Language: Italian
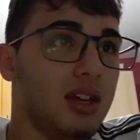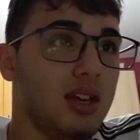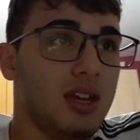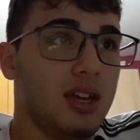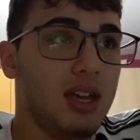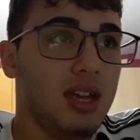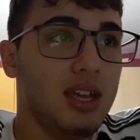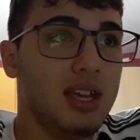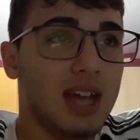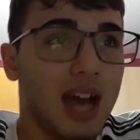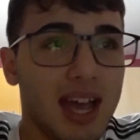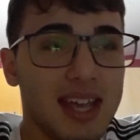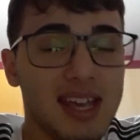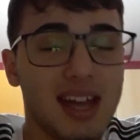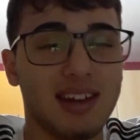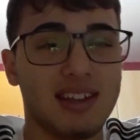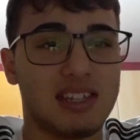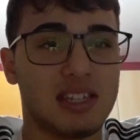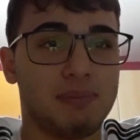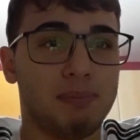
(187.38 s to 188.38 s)

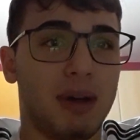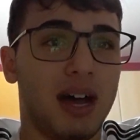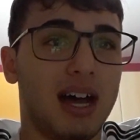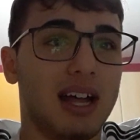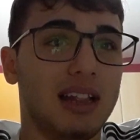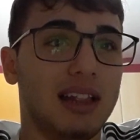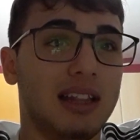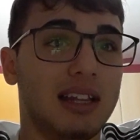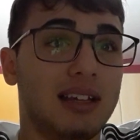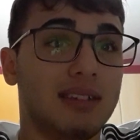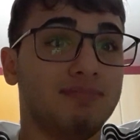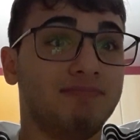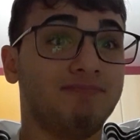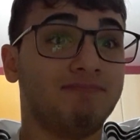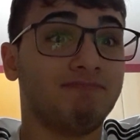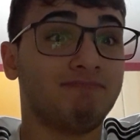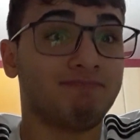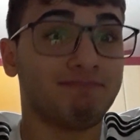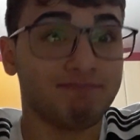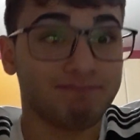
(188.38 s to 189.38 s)
Cagliari Spal.
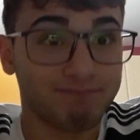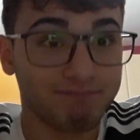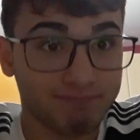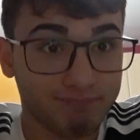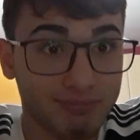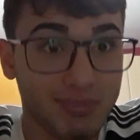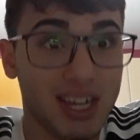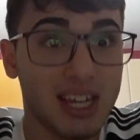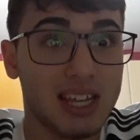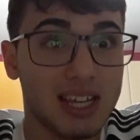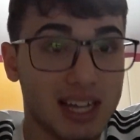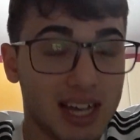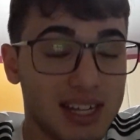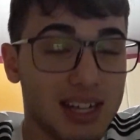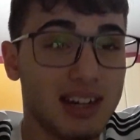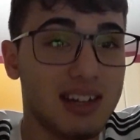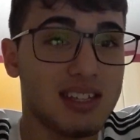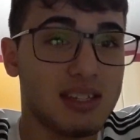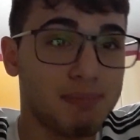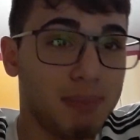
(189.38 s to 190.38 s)

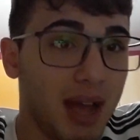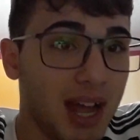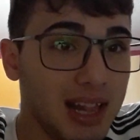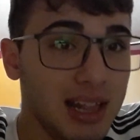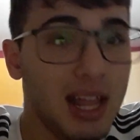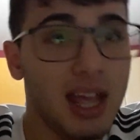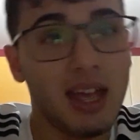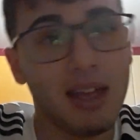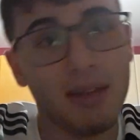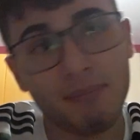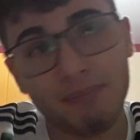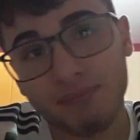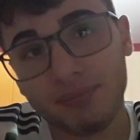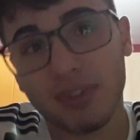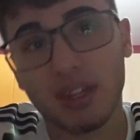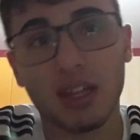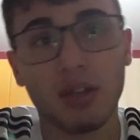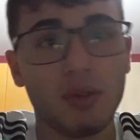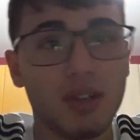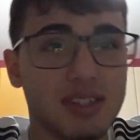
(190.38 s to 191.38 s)
Cagliari Spal, mm,
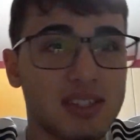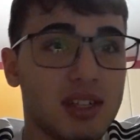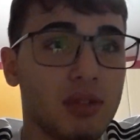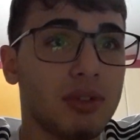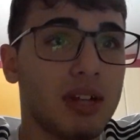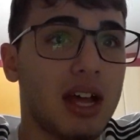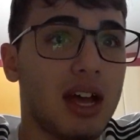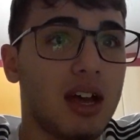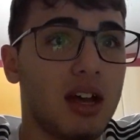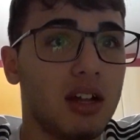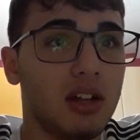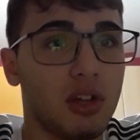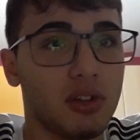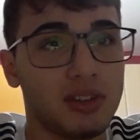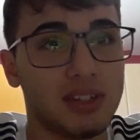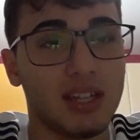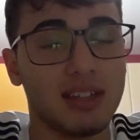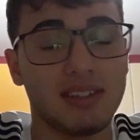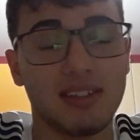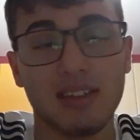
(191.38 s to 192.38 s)
questa è una
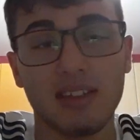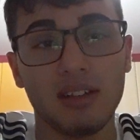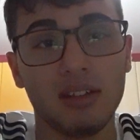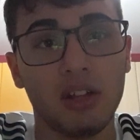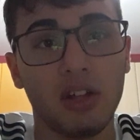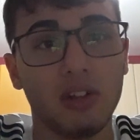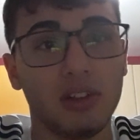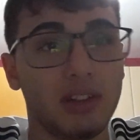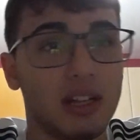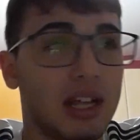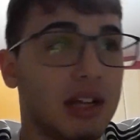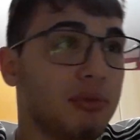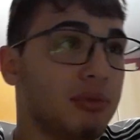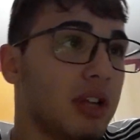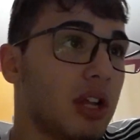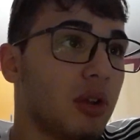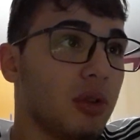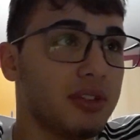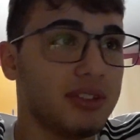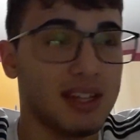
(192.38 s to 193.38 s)
lotta, una
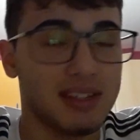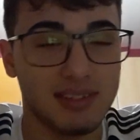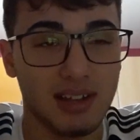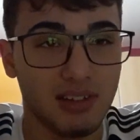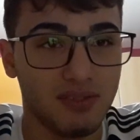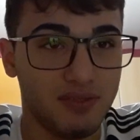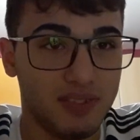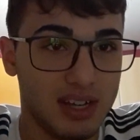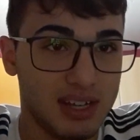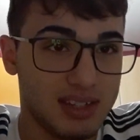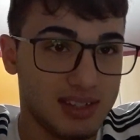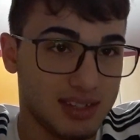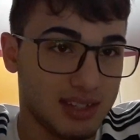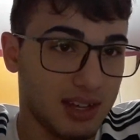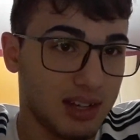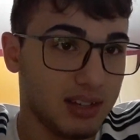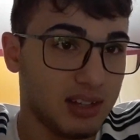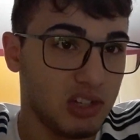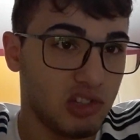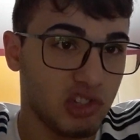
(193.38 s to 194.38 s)
lotta
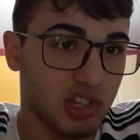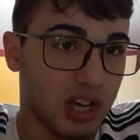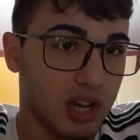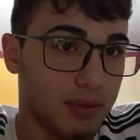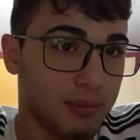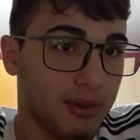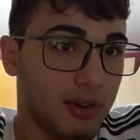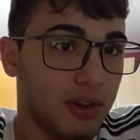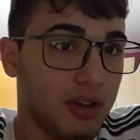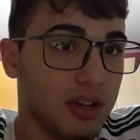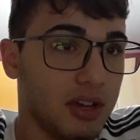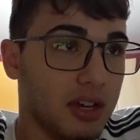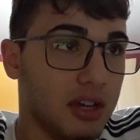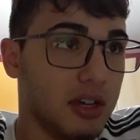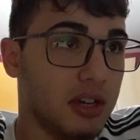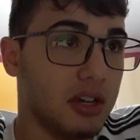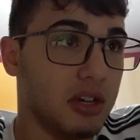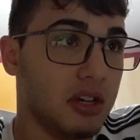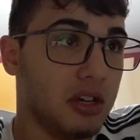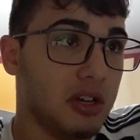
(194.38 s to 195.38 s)
salvezza, diciamo.
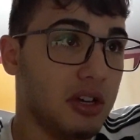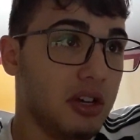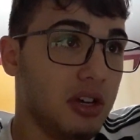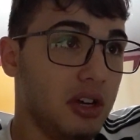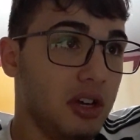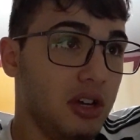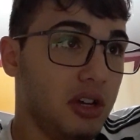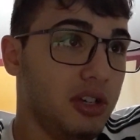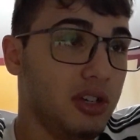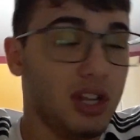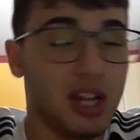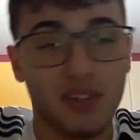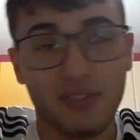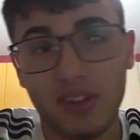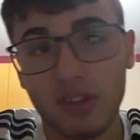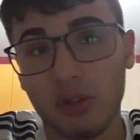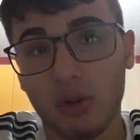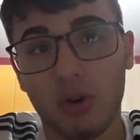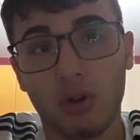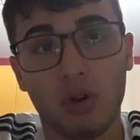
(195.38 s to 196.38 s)
Io la
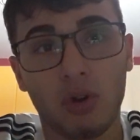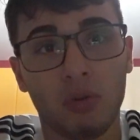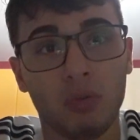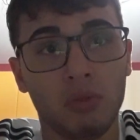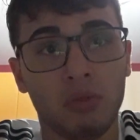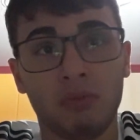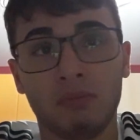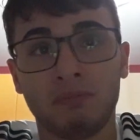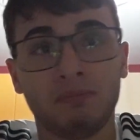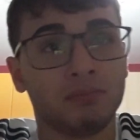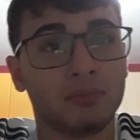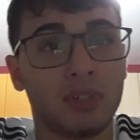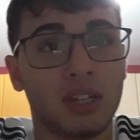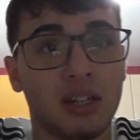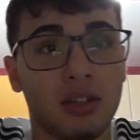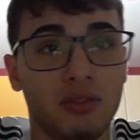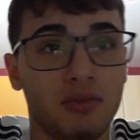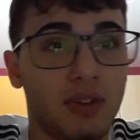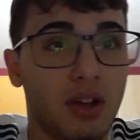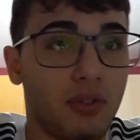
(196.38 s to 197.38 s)
vedo un
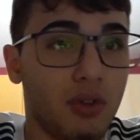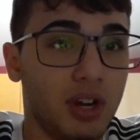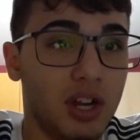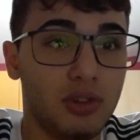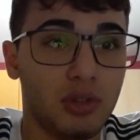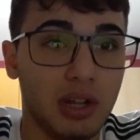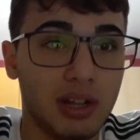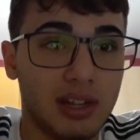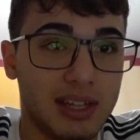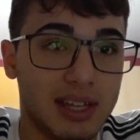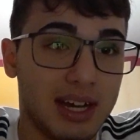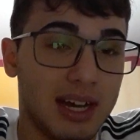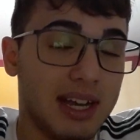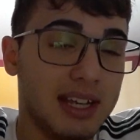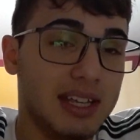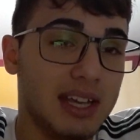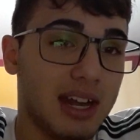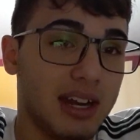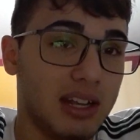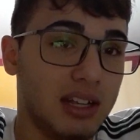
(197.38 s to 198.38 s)
favorito il
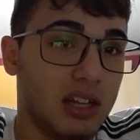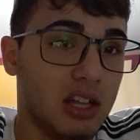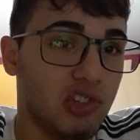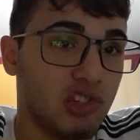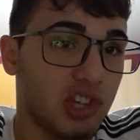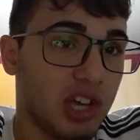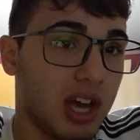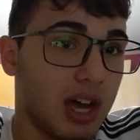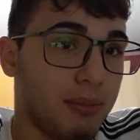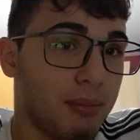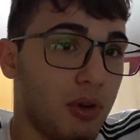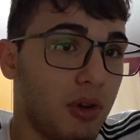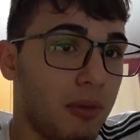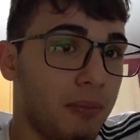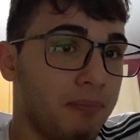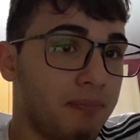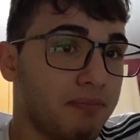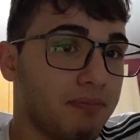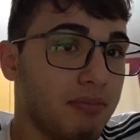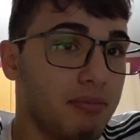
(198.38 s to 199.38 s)
Cagliari, diciamo.
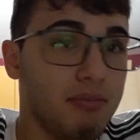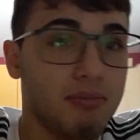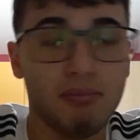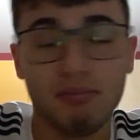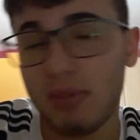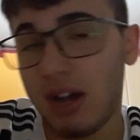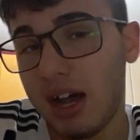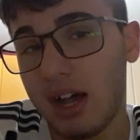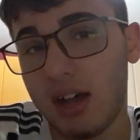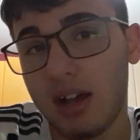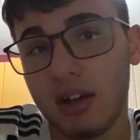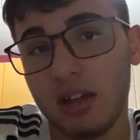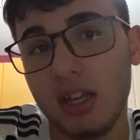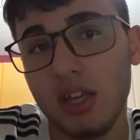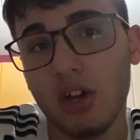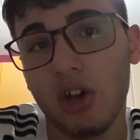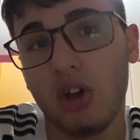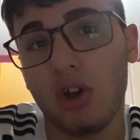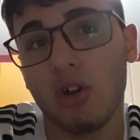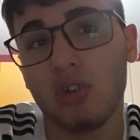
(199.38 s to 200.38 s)
Ma
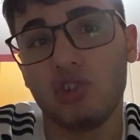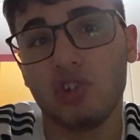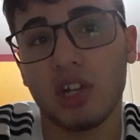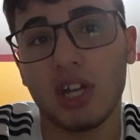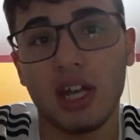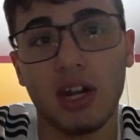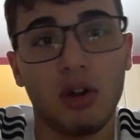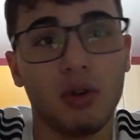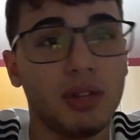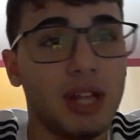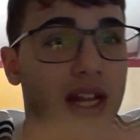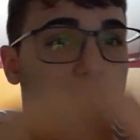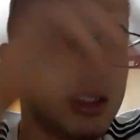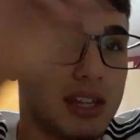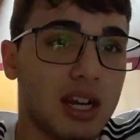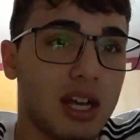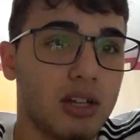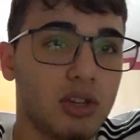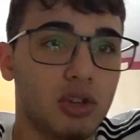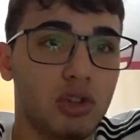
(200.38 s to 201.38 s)
io giocherò
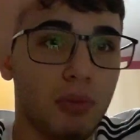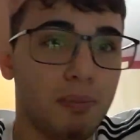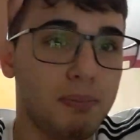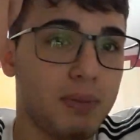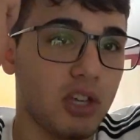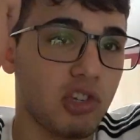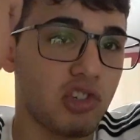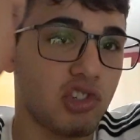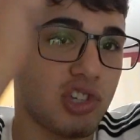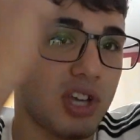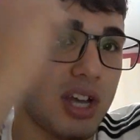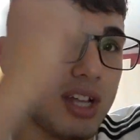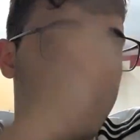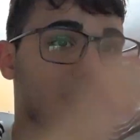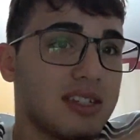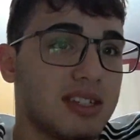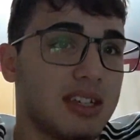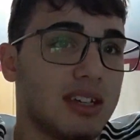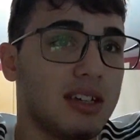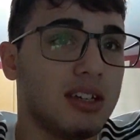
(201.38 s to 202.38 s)
un'altra doppia
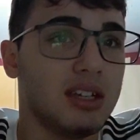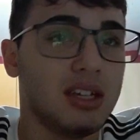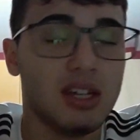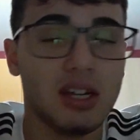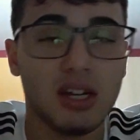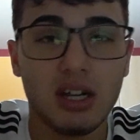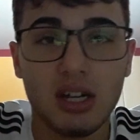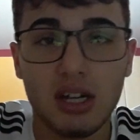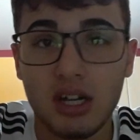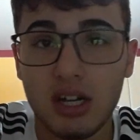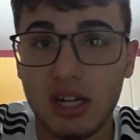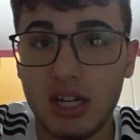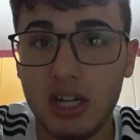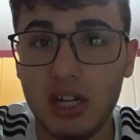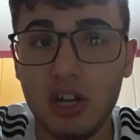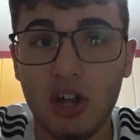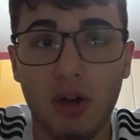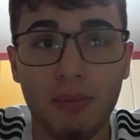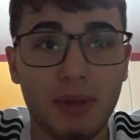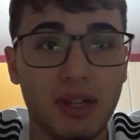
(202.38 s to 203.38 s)
chance.
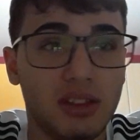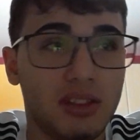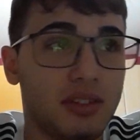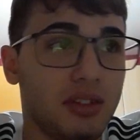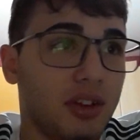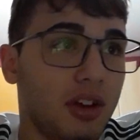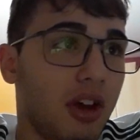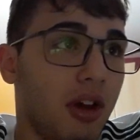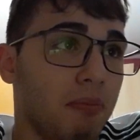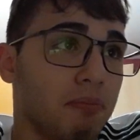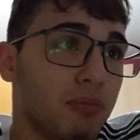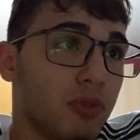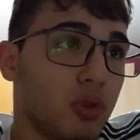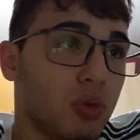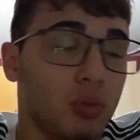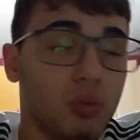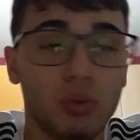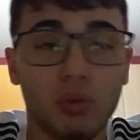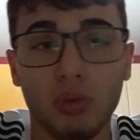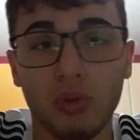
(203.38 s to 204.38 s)
Io metterò
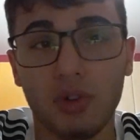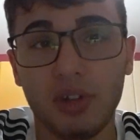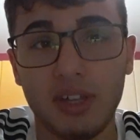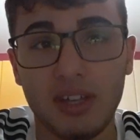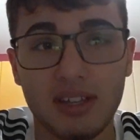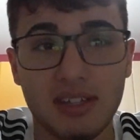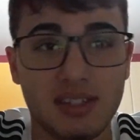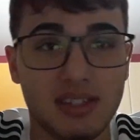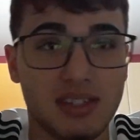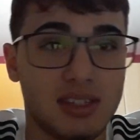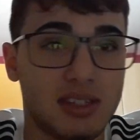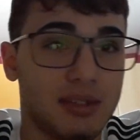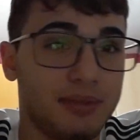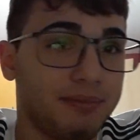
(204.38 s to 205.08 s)
un 1x.